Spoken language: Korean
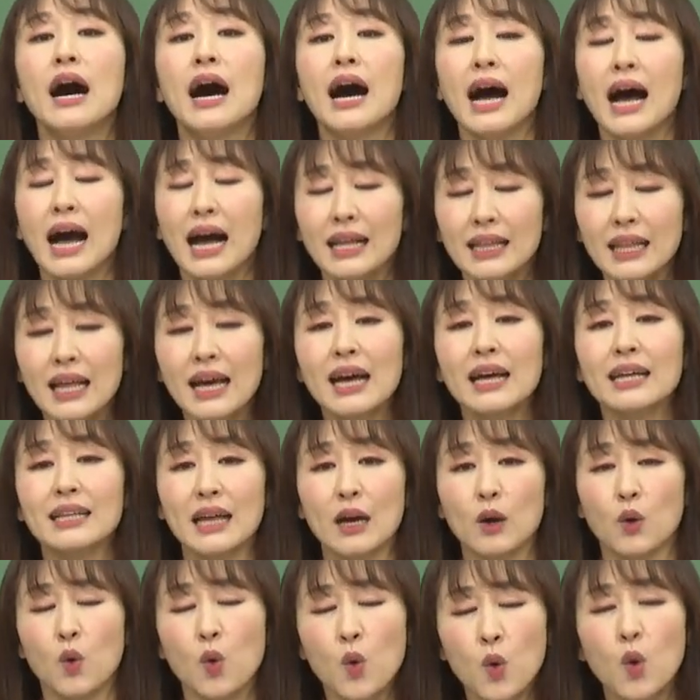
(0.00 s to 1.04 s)
하나하나
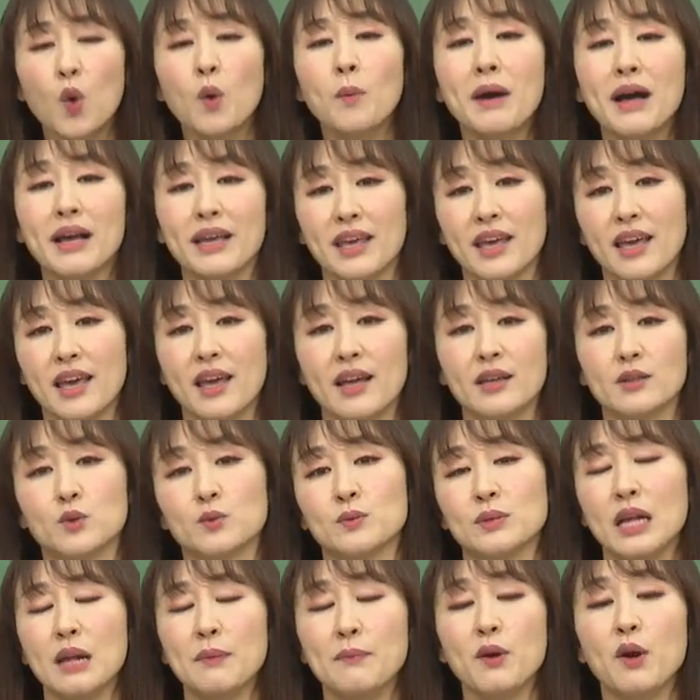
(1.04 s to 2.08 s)
꼼꼼하게 좀
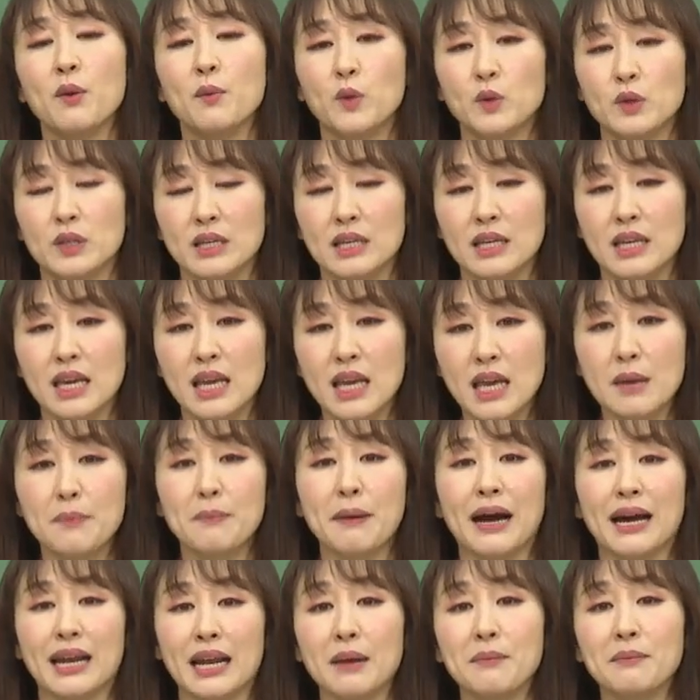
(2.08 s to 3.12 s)
살펴보시기
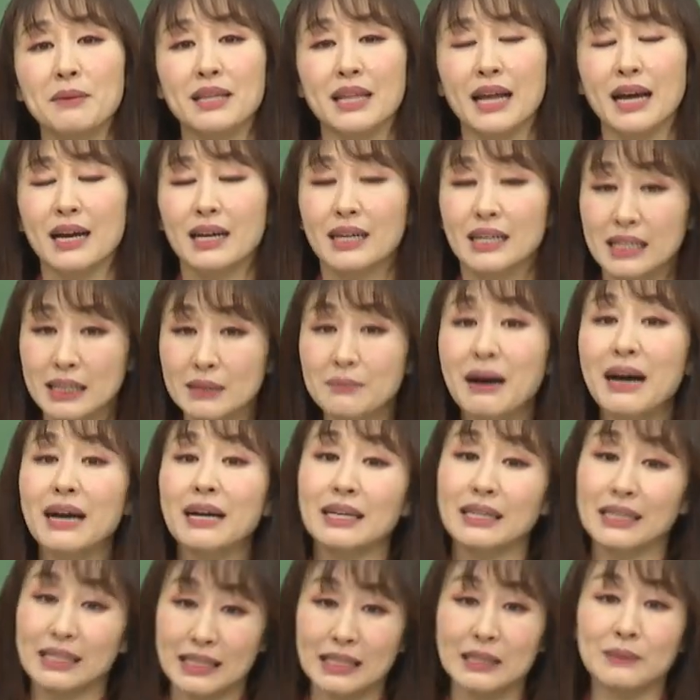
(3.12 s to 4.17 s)
바랍니다.
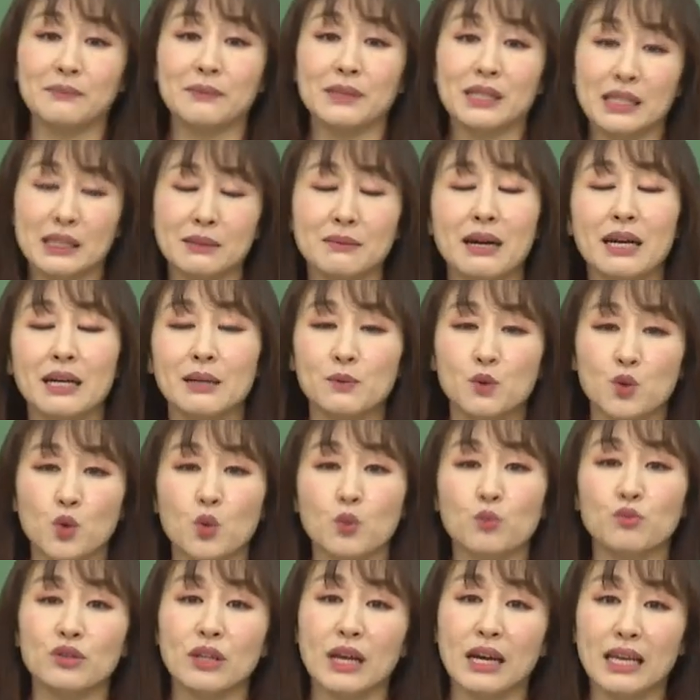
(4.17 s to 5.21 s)
그만큼 그만큼 좋은
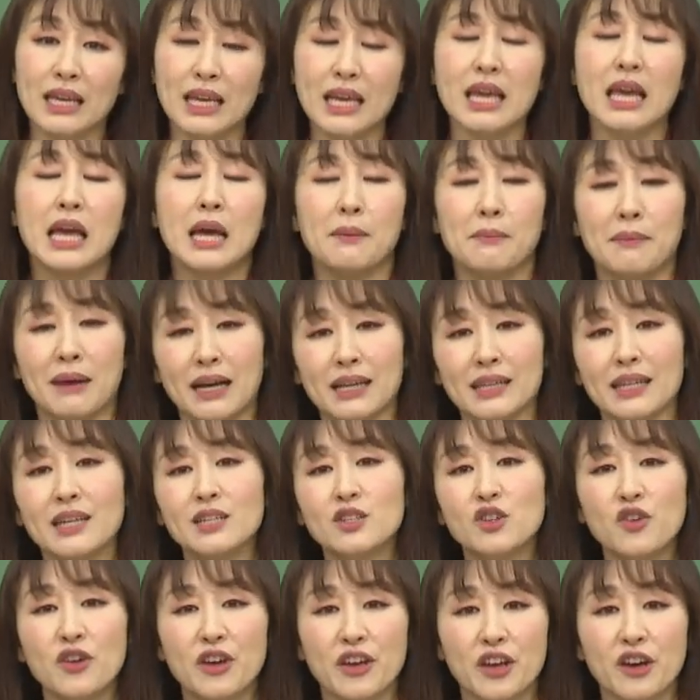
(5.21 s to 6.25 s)
문항이
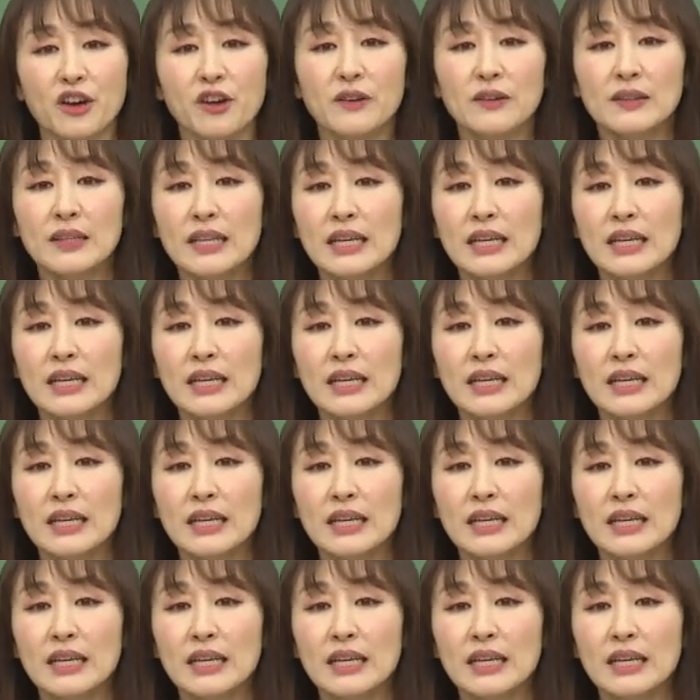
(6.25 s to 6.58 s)
많아서예요.